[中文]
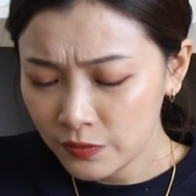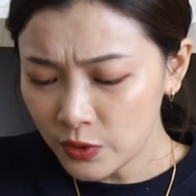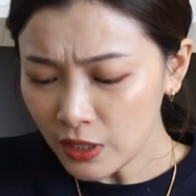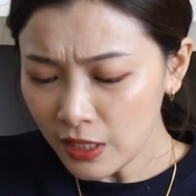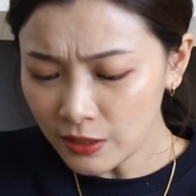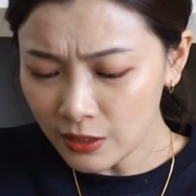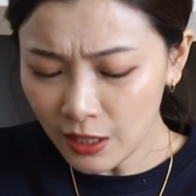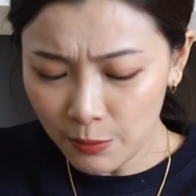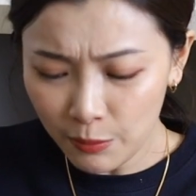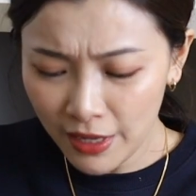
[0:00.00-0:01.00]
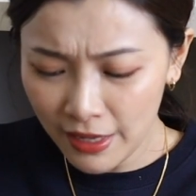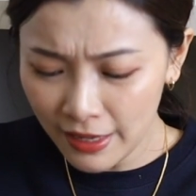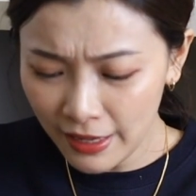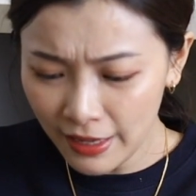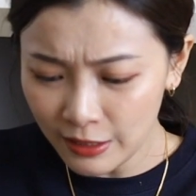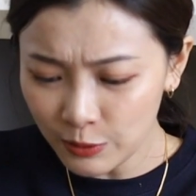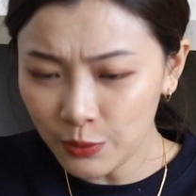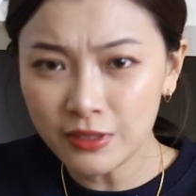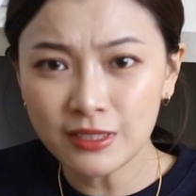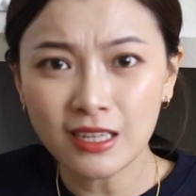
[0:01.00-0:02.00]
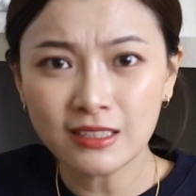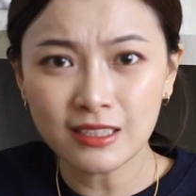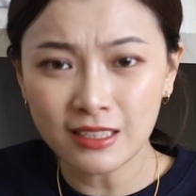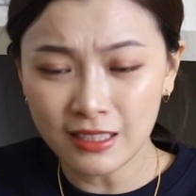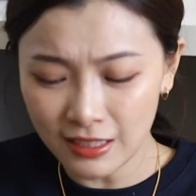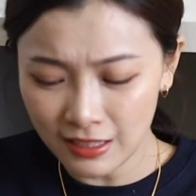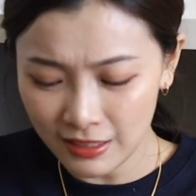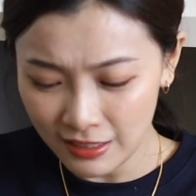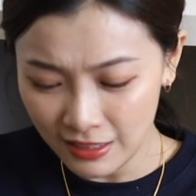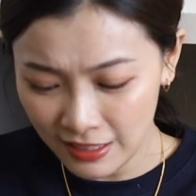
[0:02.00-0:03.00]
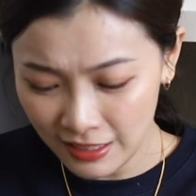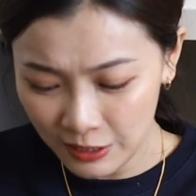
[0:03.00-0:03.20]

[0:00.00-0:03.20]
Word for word: 这两只很美，怎么会这样子？